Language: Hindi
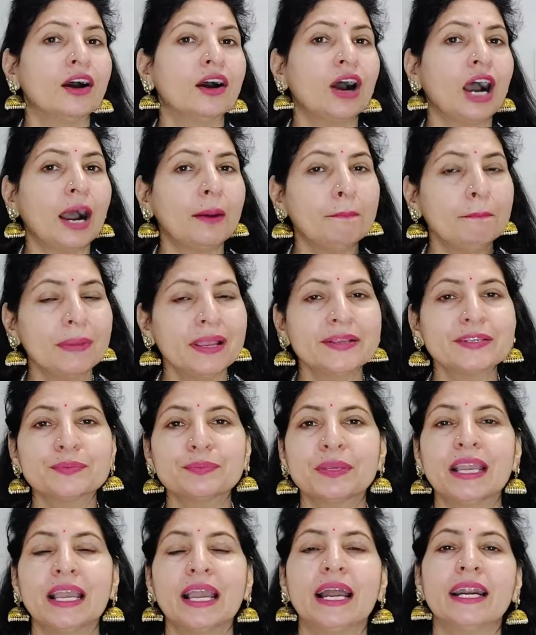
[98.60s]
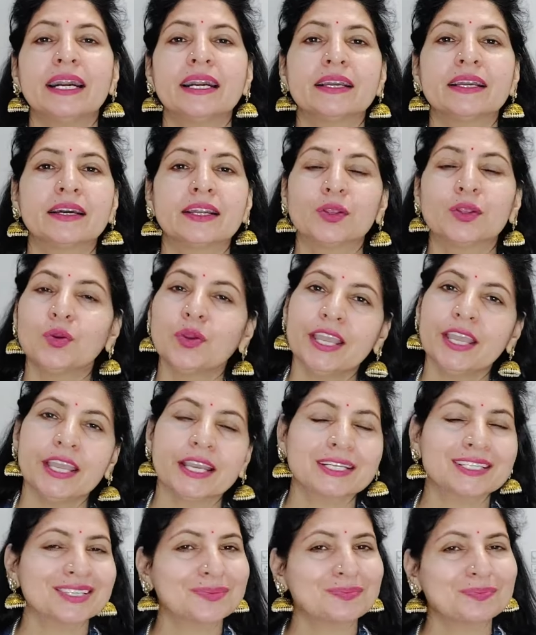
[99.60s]
अब मैं इसमें ऐड कर रही हूँ एक
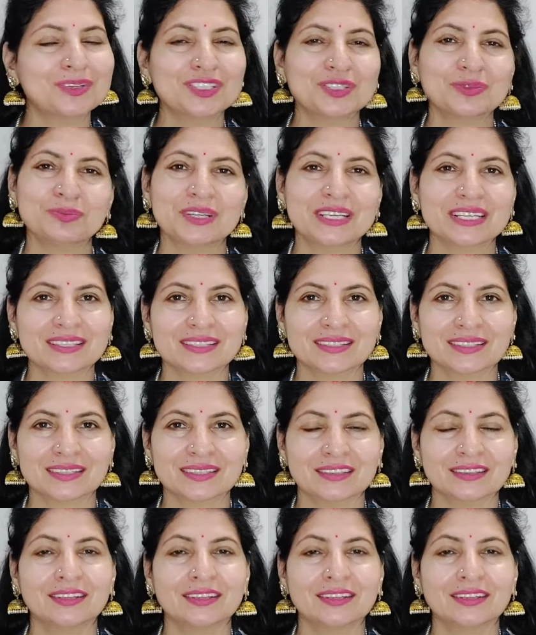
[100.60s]
चम्मच बेसन